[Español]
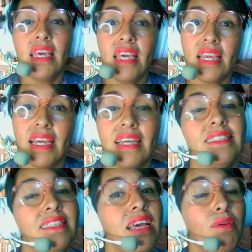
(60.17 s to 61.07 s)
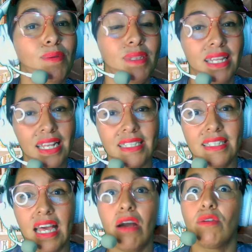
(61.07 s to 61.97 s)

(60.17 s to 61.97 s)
y que se utiliza